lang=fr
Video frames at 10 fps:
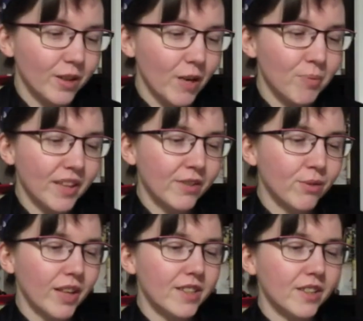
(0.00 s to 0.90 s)
après
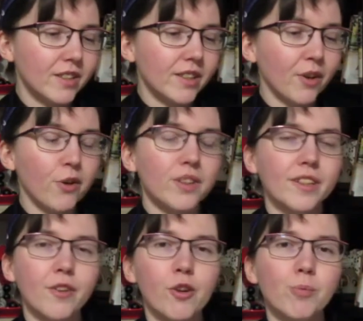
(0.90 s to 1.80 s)
de là dire terreur,
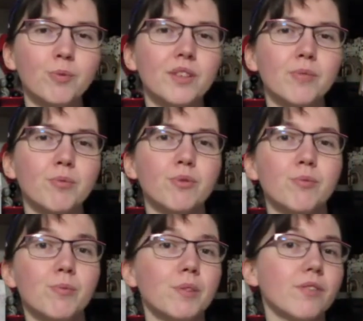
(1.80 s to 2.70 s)
terreur peut-être pour le
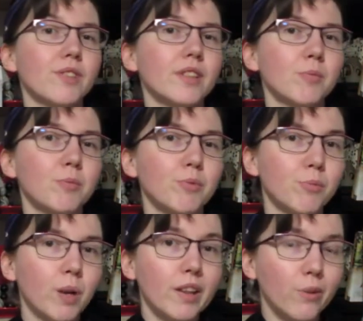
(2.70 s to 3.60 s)
public visé mais
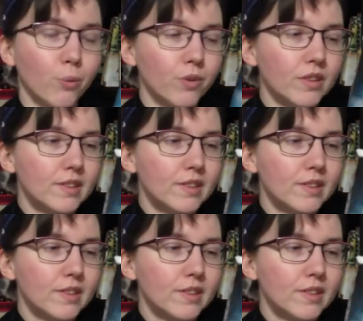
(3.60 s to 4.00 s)
pour moi non.